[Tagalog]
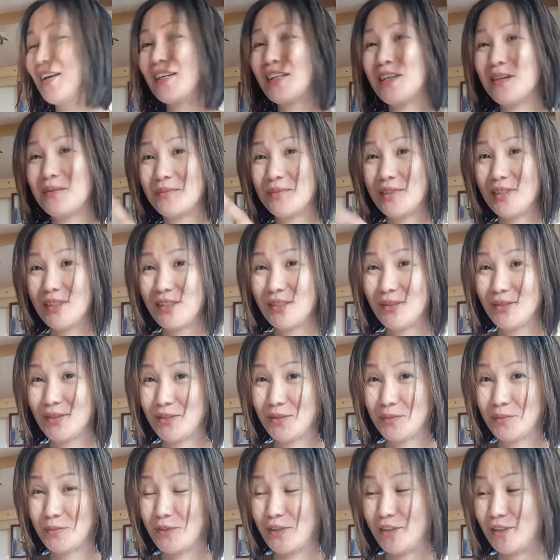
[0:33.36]
ang number 2
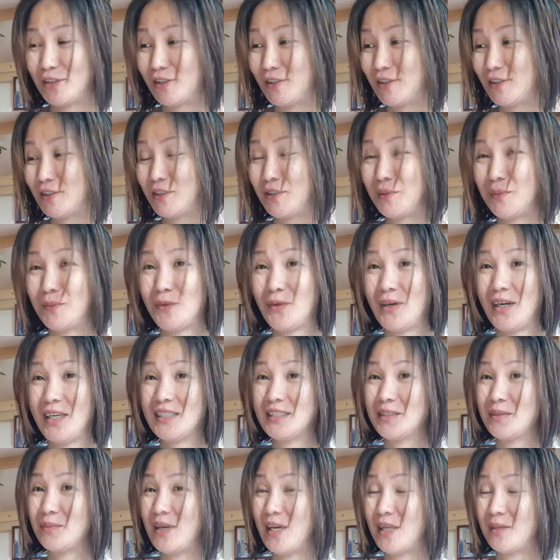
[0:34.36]
supporters ko po ay
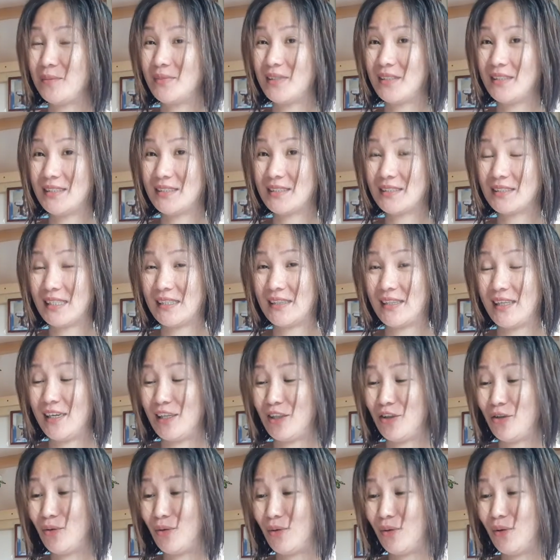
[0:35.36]
si Ben
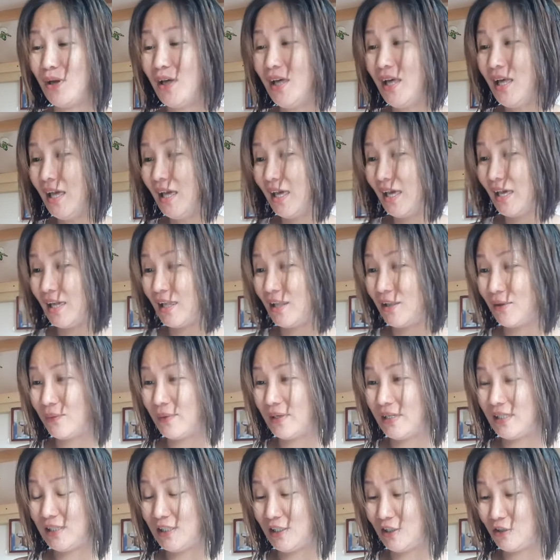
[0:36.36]
Binistanedo.
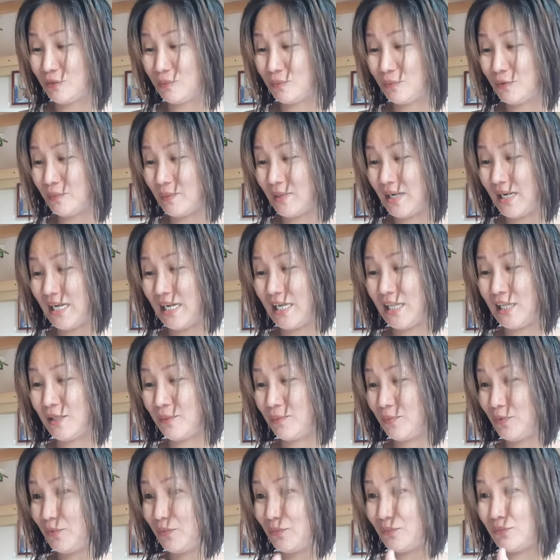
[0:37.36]
Anyway, hindi ko po
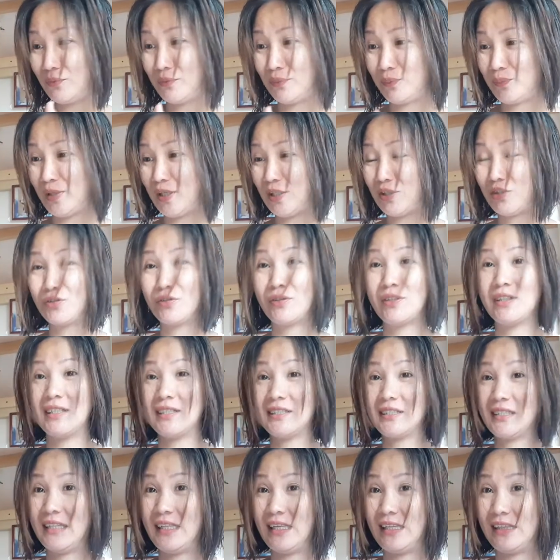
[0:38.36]
mahanap yung picture na
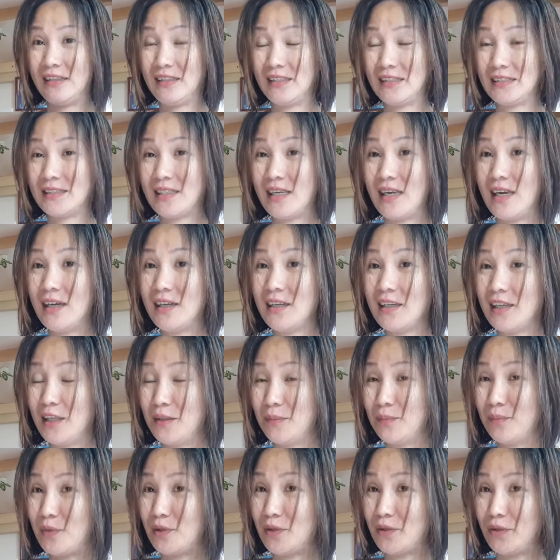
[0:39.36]
sinend niya sa akin
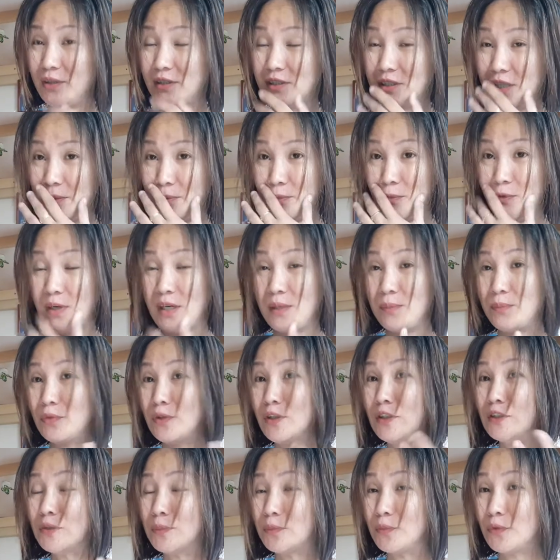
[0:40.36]
pero siya po ay
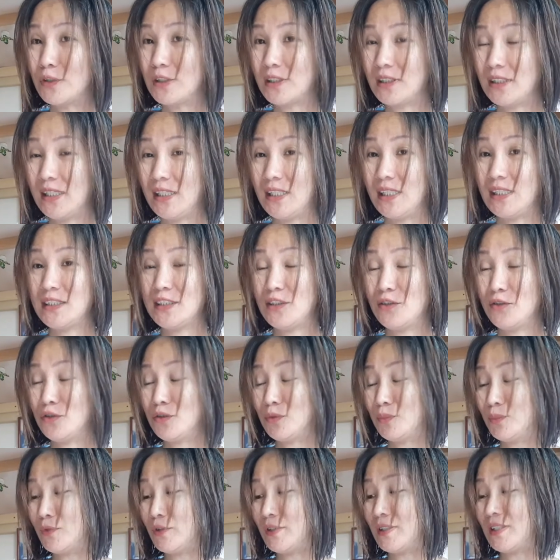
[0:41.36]
full support din na
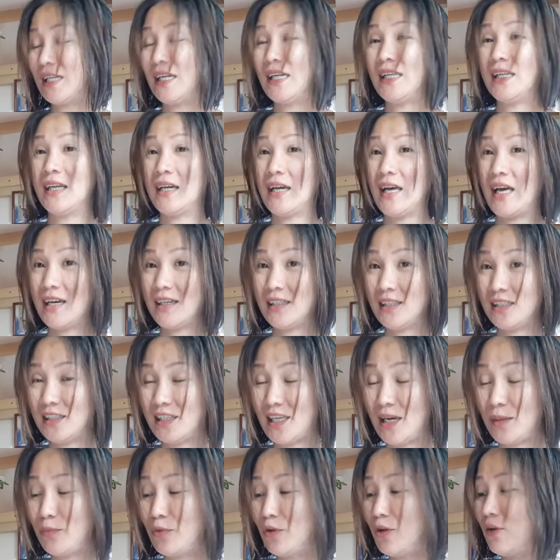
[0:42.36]
sinusuportahan ng aking
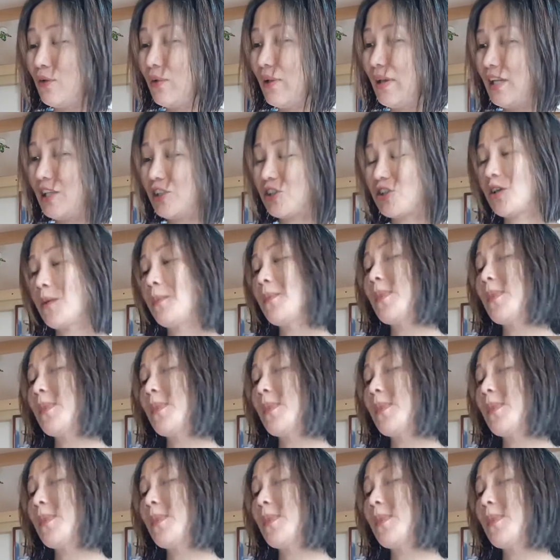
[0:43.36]
WH.